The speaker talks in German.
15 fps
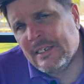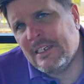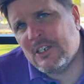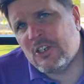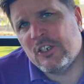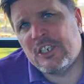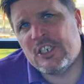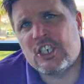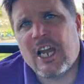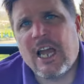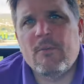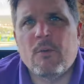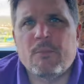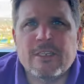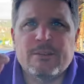Ihr könnt ja
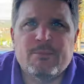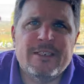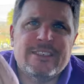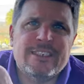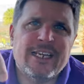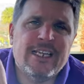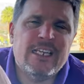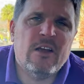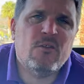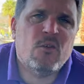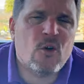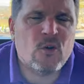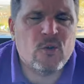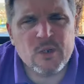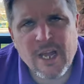schreiben, ob das besser in der
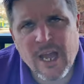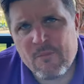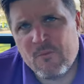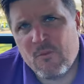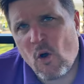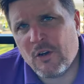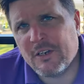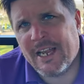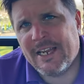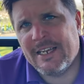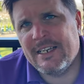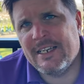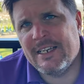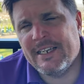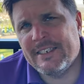Woche oder am
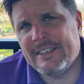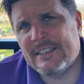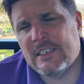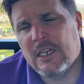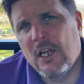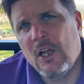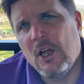Wochenende ist.